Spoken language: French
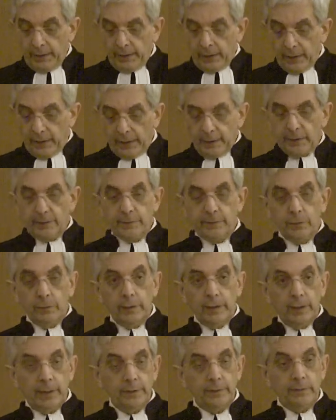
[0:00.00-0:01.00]

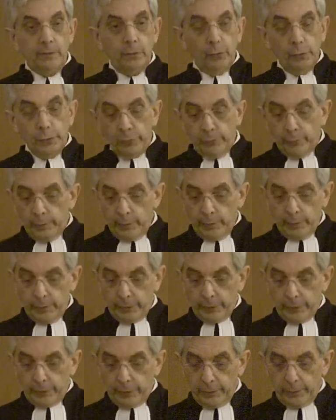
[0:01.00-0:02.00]
résolut
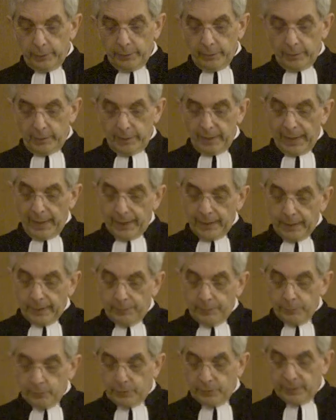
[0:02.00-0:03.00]
de la
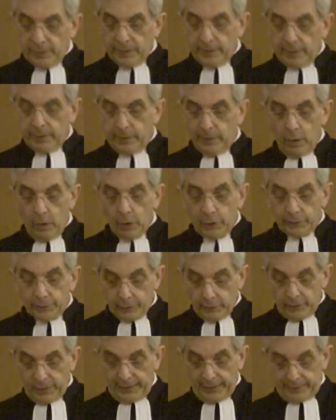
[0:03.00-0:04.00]
répudier en
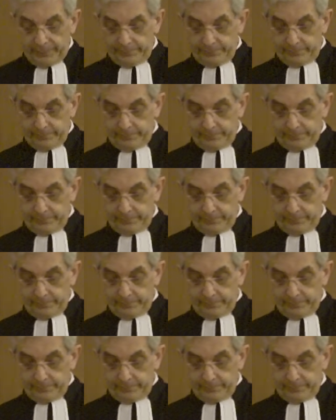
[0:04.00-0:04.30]
secret.